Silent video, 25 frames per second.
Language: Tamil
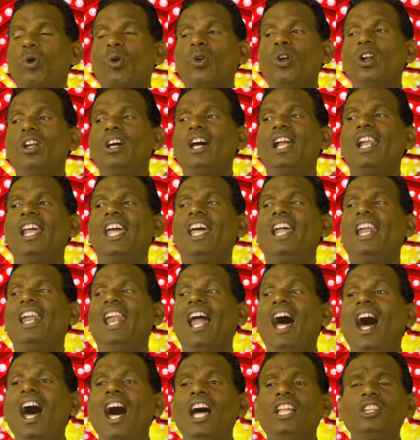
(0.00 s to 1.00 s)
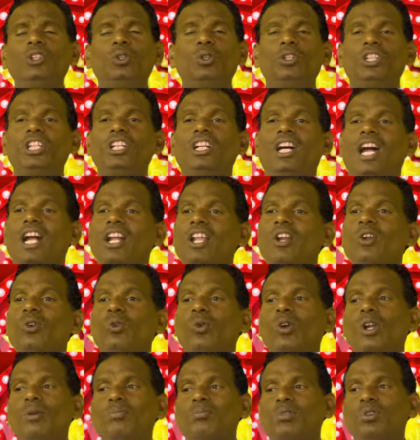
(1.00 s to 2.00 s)
பொருட்களை எல்லாம் தூக்கி
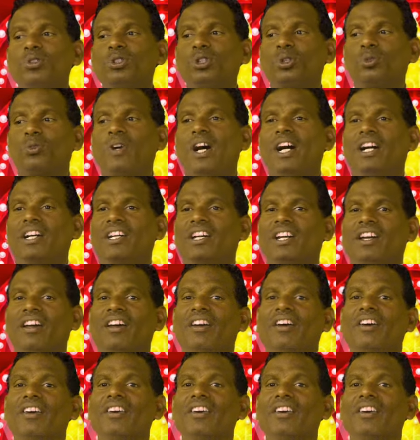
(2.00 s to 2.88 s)
கடலுக்குள்ள போட்டுருவாங்க